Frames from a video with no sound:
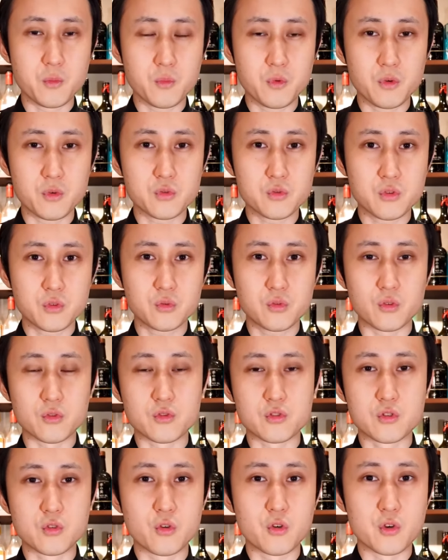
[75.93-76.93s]
りもちょっと
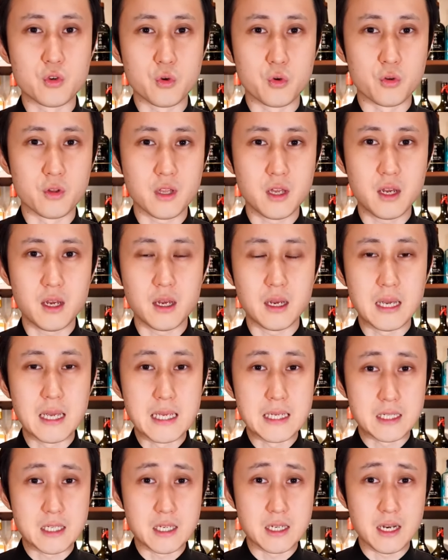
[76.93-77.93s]
強いような
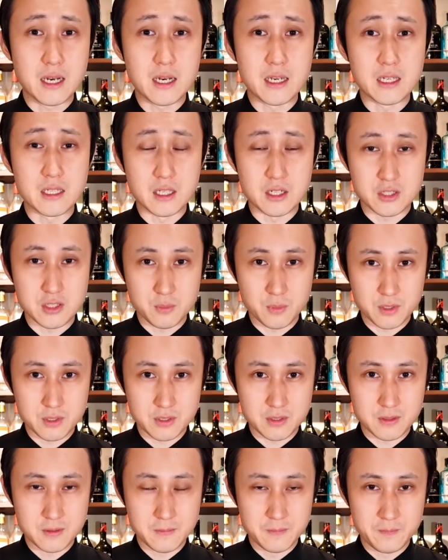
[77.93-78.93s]
気がいたしま
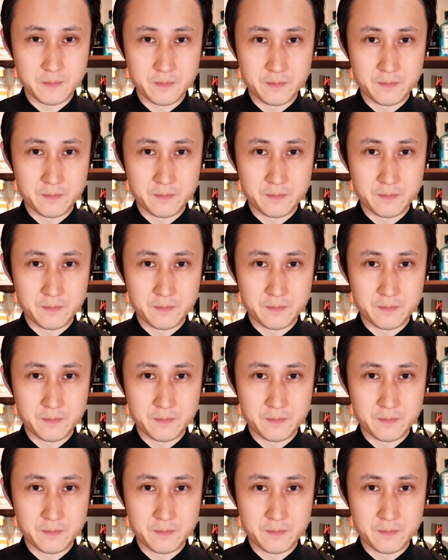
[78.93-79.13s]
す